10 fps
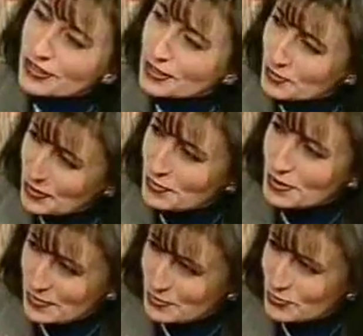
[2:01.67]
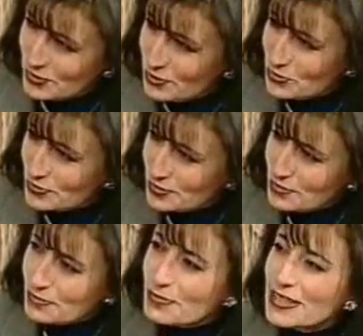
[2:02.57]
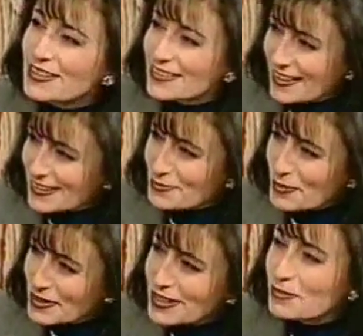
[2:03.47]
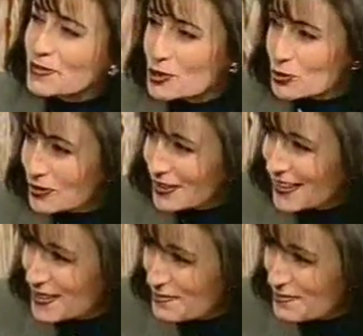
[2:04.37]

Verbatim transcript: اقفل الباب امامه أو نعم نعم مين يعني هذا مبني للمجهول